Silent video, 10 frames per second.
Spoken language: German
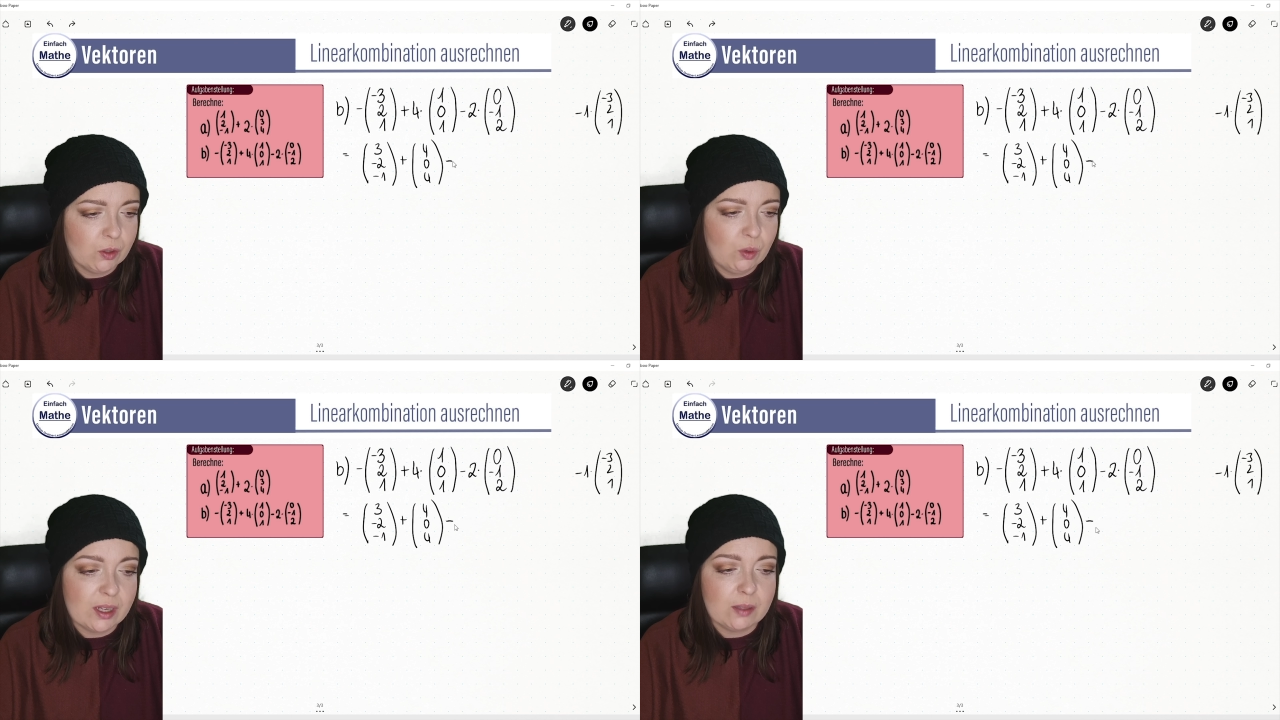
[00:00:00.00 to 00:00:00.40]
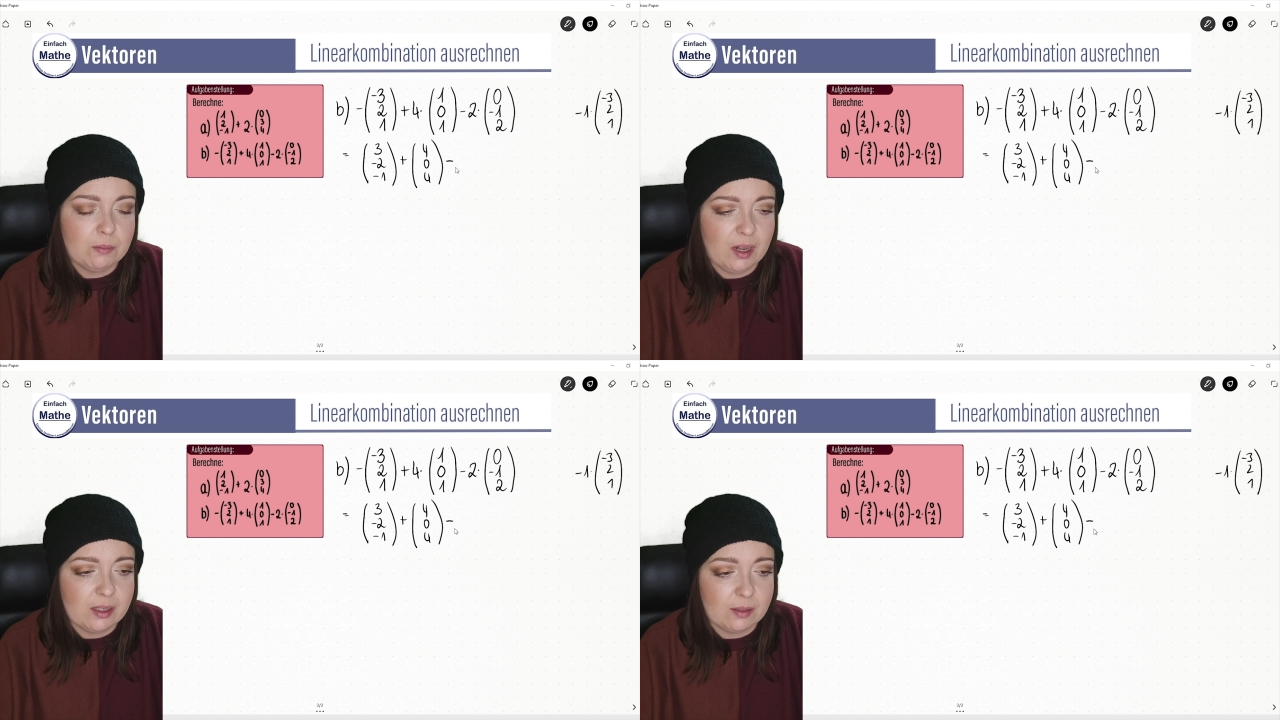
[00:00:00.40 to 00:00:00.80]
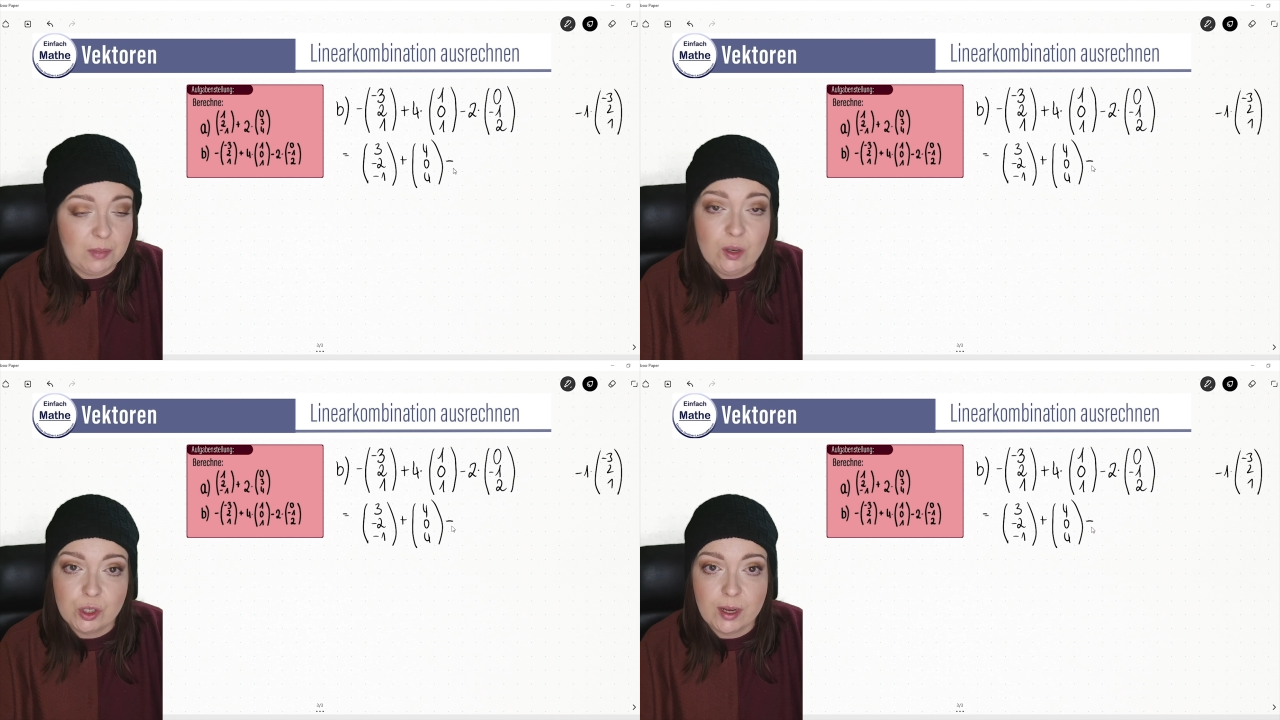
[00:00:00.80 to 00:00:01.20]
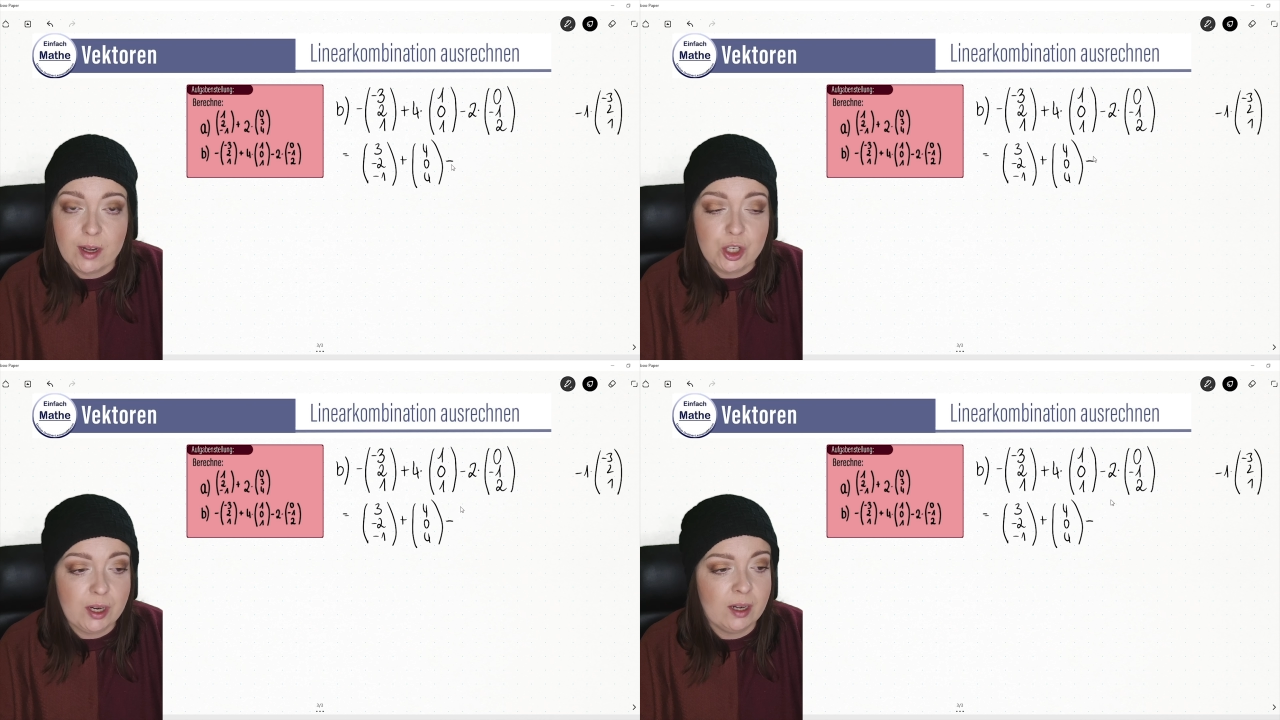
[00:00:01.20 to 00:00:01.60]
Du lass, lässt ein
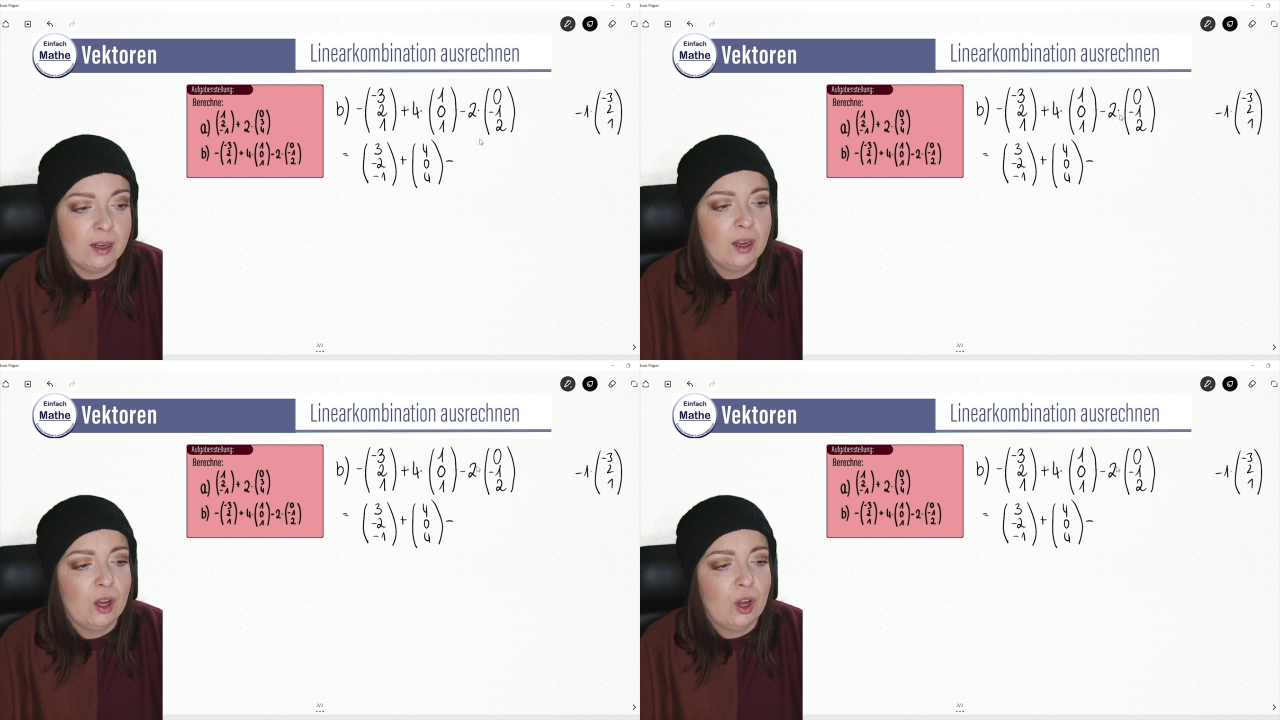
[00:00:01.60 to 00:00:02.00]
Minuszeichen stehen